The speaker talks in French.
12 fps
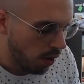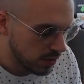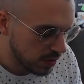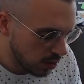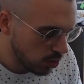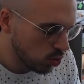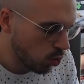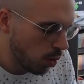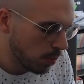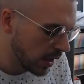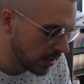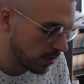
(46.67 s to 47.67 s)

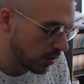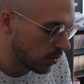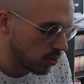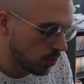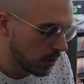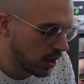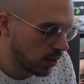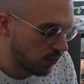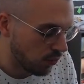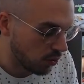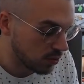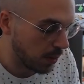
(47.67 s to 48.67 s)
133 000 et 132 000 en
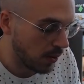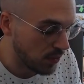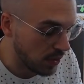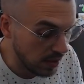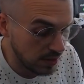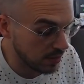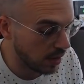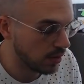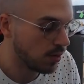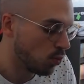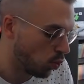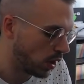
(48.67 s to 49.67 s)
défense, bref, il a des stats
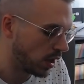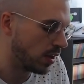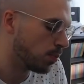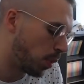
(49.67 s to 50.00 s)
moyennes.